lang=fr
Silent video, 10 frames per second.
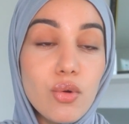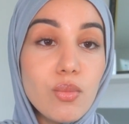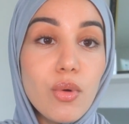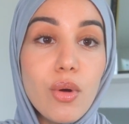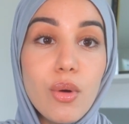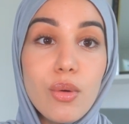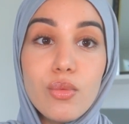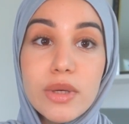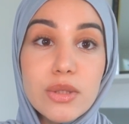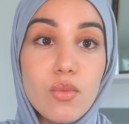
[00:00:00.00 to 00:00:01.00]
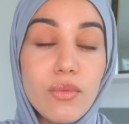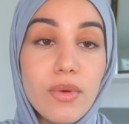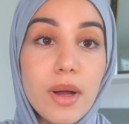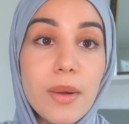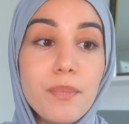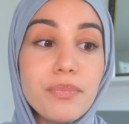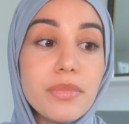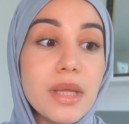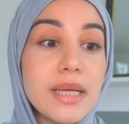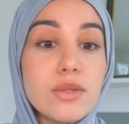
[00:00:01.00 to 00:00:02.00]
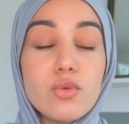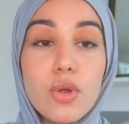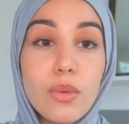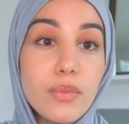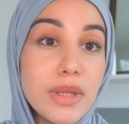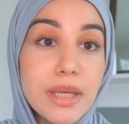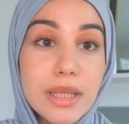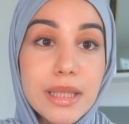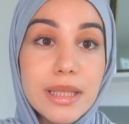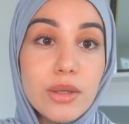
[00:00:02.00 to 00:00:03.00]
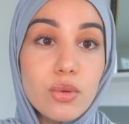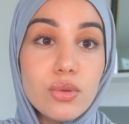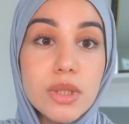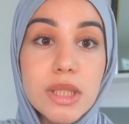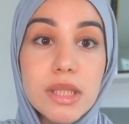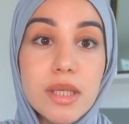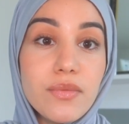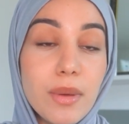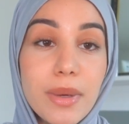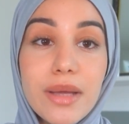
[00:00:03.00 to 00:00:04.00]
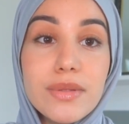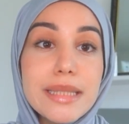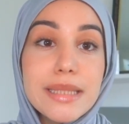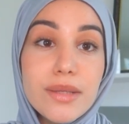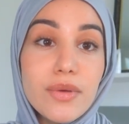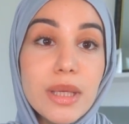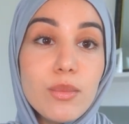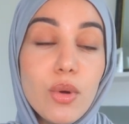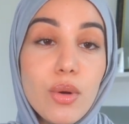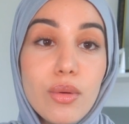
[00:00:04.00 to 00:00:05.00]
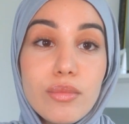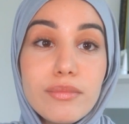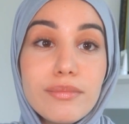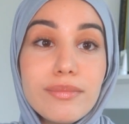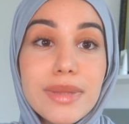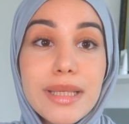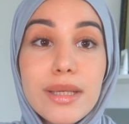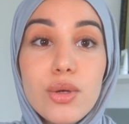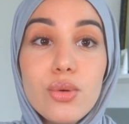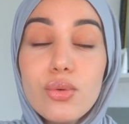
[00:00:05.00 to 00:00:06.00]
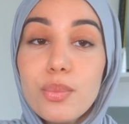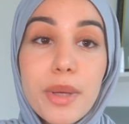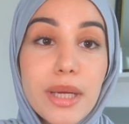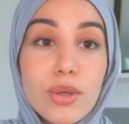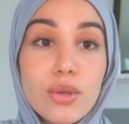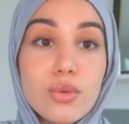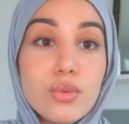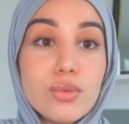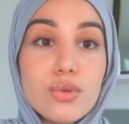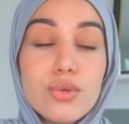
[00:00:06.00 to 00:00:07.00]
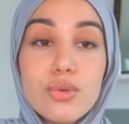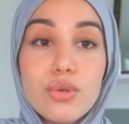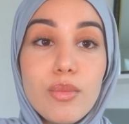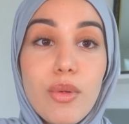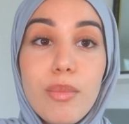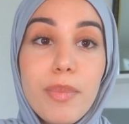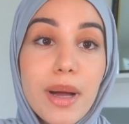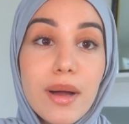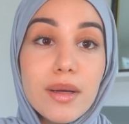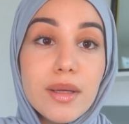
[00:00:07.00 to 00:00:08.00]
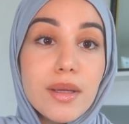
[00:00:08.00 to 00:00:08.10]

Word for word: comment où est-ce qu'on va qu'est-ce qu'on a envie d'intégrer dans le quotidien enfin bref c'est vraiment des longues périodes où on ne se demande pas